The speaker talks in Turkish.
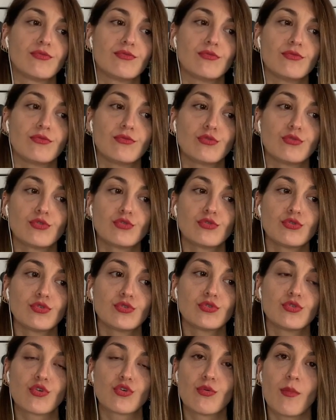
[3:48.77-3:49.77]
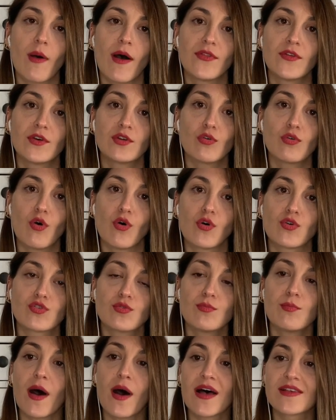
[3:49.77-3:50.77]
vuru dokümanları
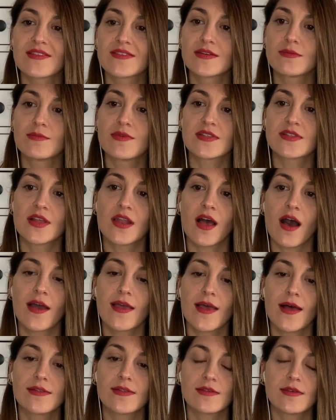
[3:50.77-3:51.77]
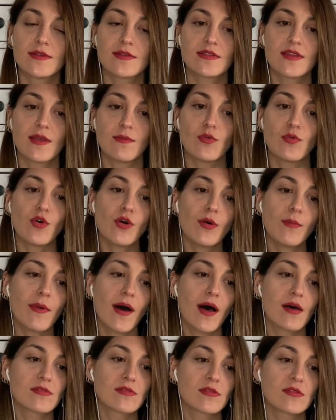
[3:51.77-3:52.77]
olsun. Bazıları mesela IELTS istemiyor,
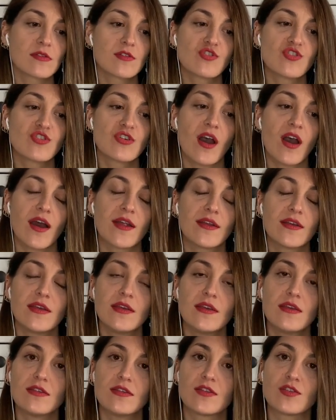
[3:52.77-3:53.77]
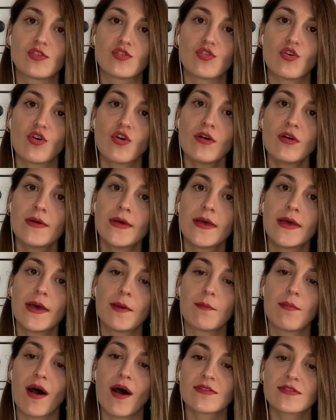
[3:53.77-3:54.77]
bazısı GRE istiyor.
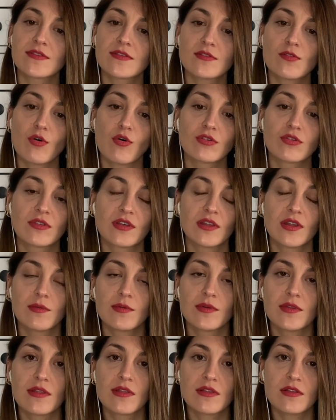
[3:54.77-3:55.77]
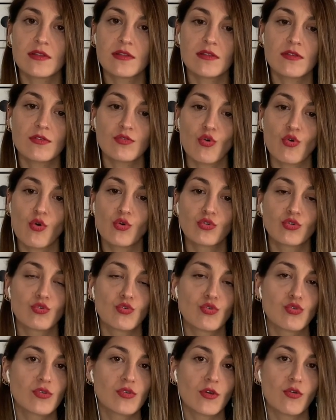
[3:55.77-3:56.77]
Bazısı ortalamanızın çok
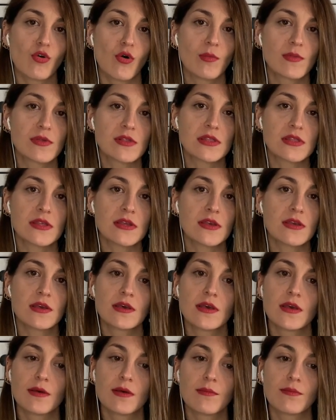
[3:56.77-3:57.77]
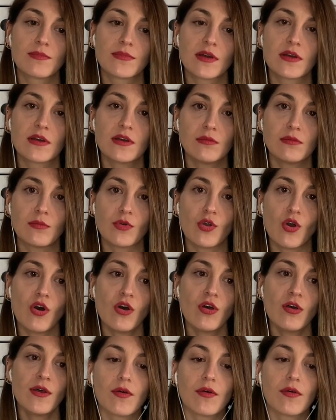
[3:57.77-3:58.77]
yüksek olmasını
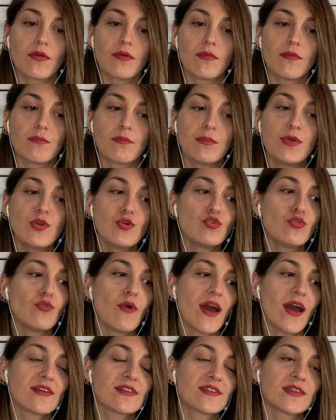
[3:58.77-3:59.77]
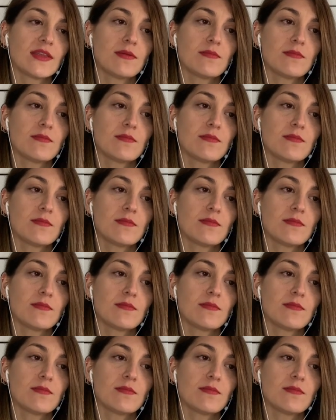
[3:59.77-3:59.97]
takılmıyor. Bir üniversitenin